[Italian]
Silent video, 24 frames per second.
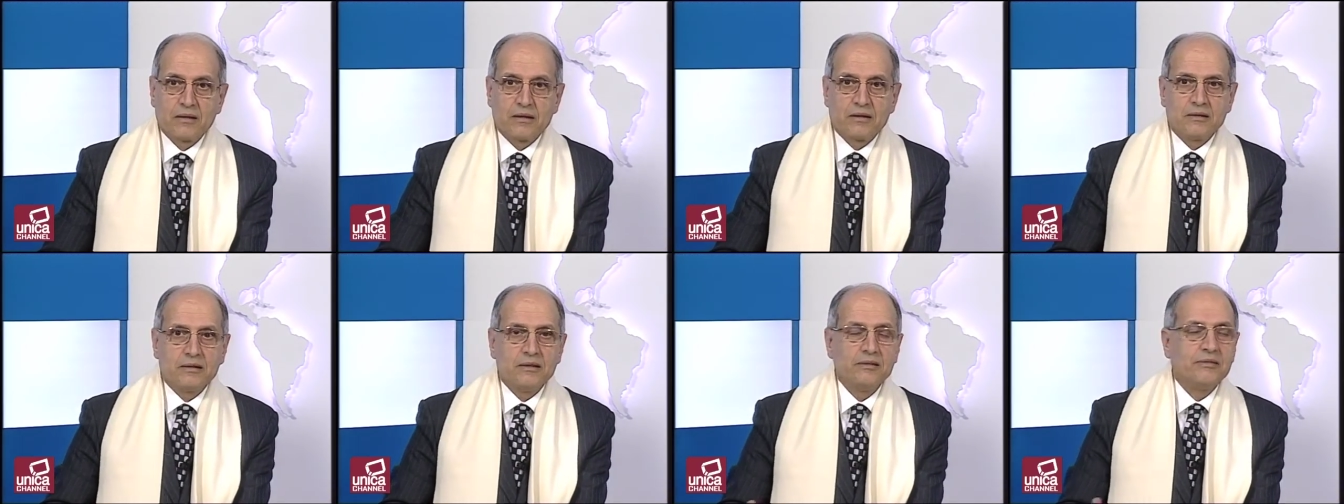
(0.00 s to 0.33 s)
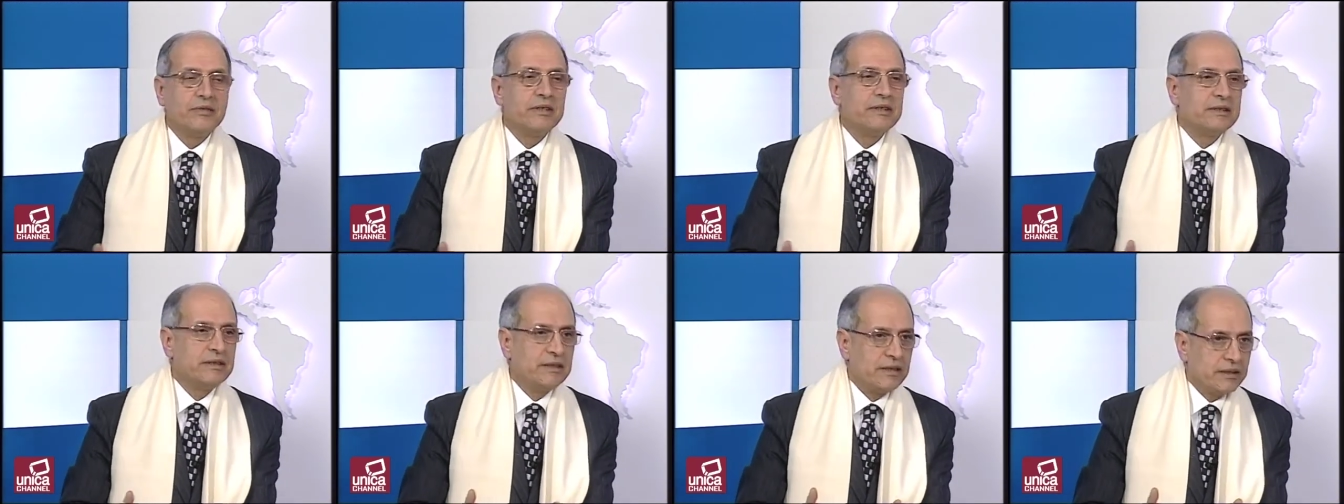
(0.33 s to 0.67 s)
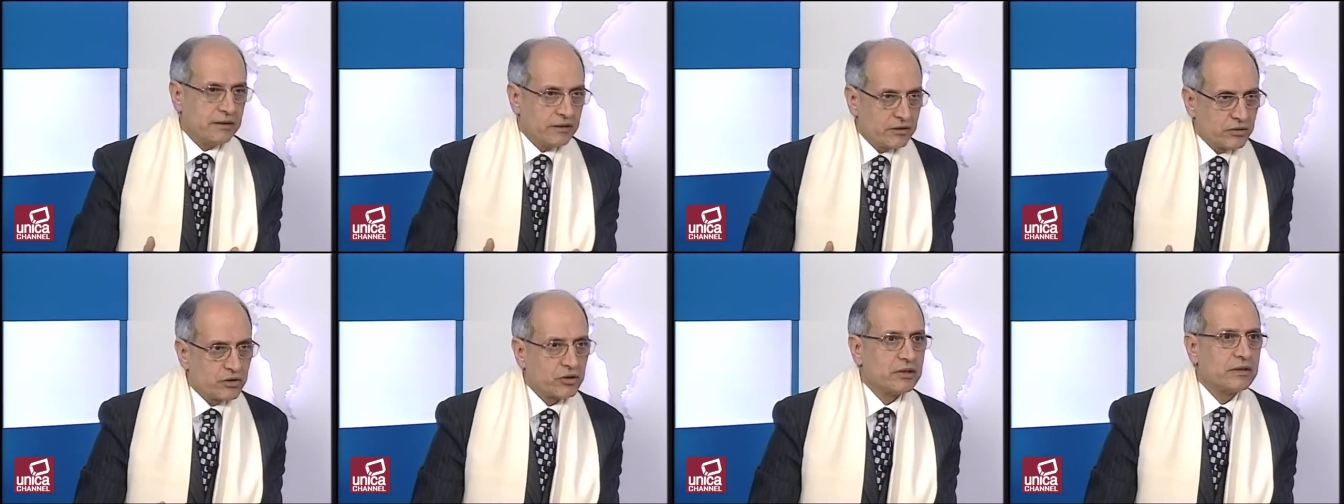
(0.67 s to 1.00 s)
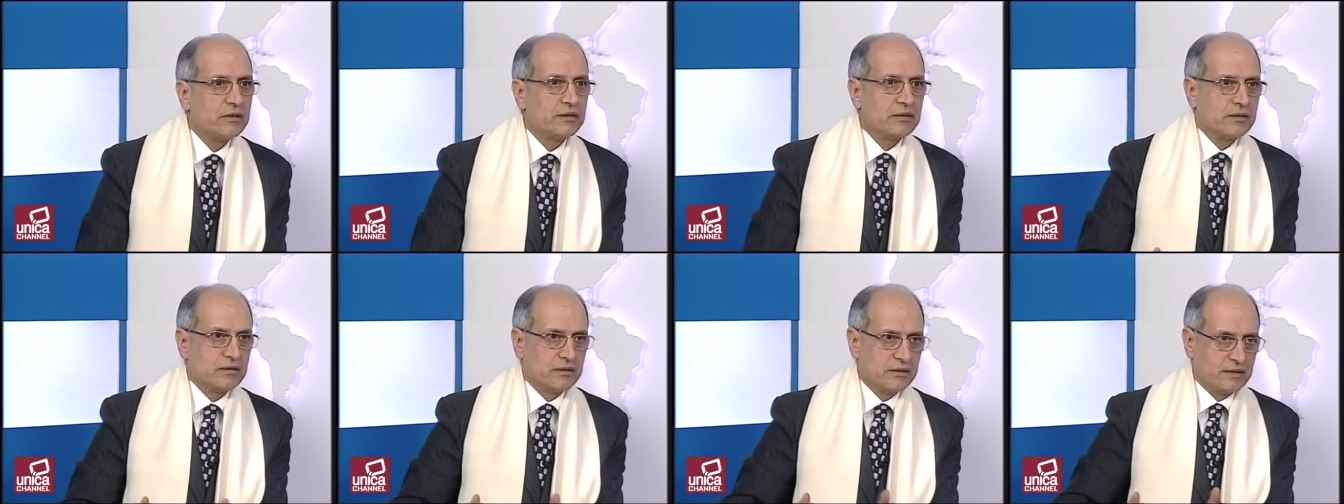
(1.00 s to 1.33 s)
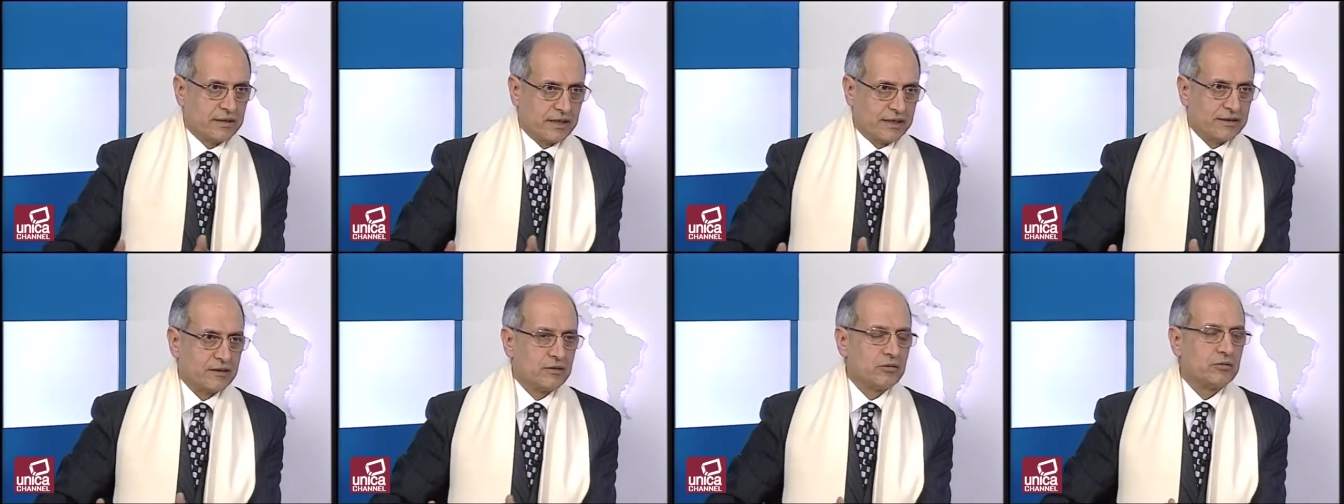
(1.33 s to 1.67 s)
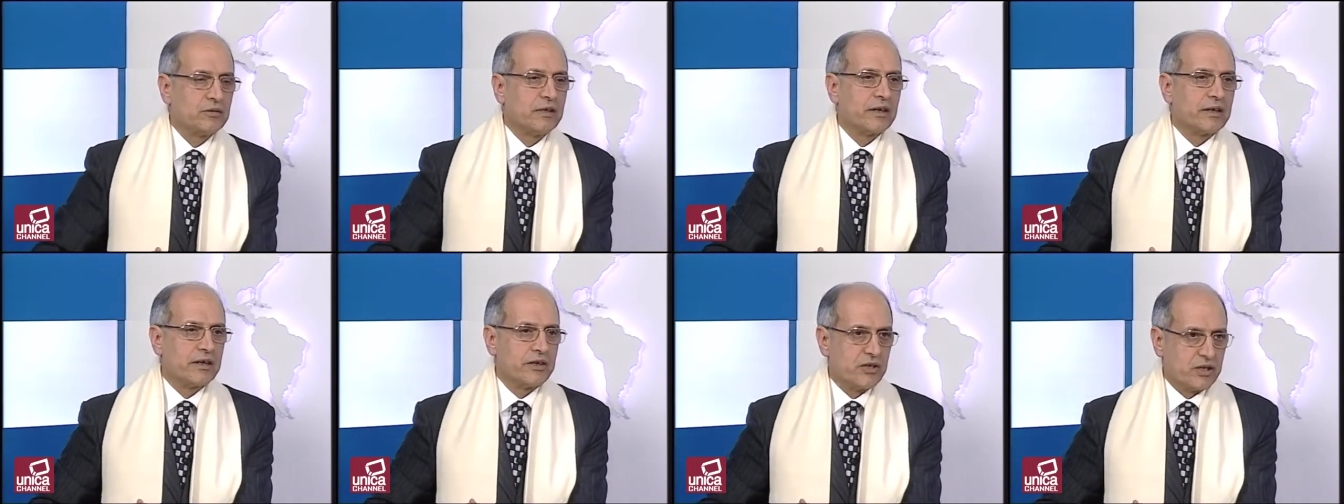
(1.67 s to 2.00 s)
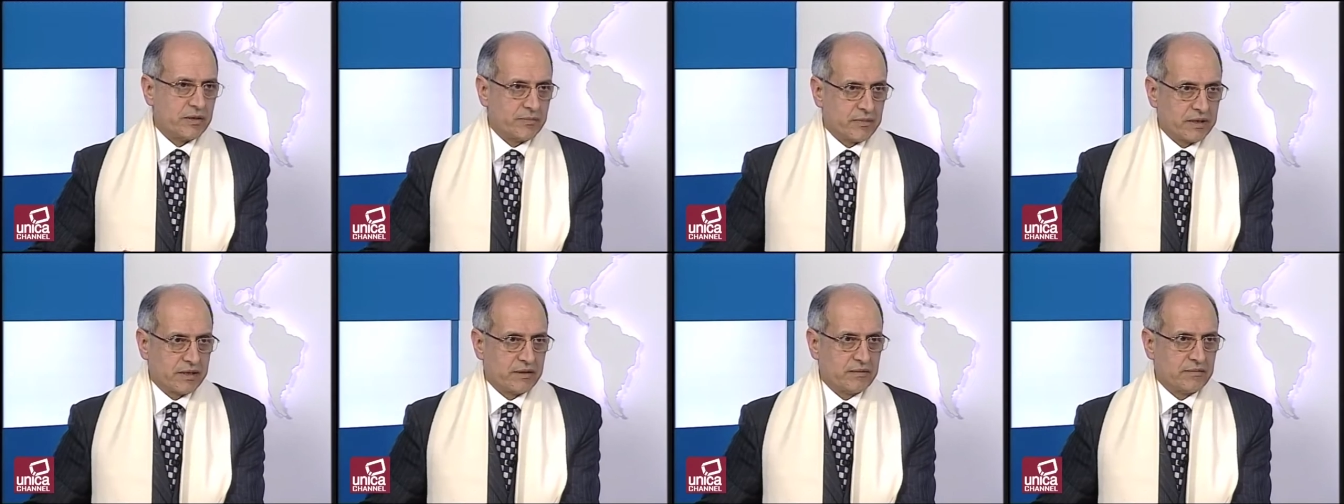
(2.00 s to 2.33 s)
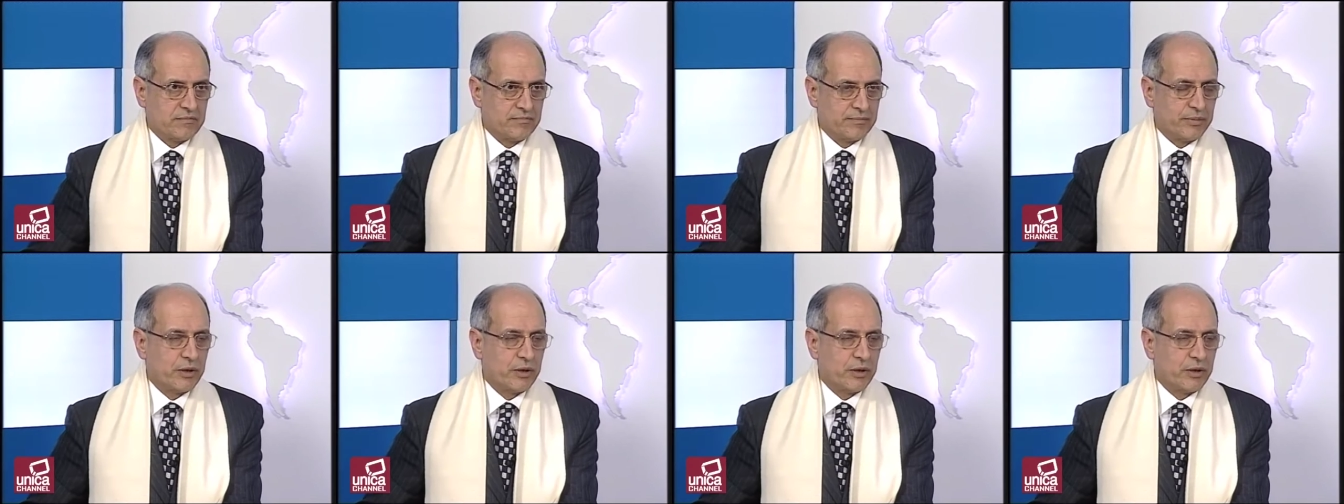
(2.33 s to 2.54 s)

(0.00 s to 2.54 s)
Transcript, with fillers: divendeteci intanto del regime.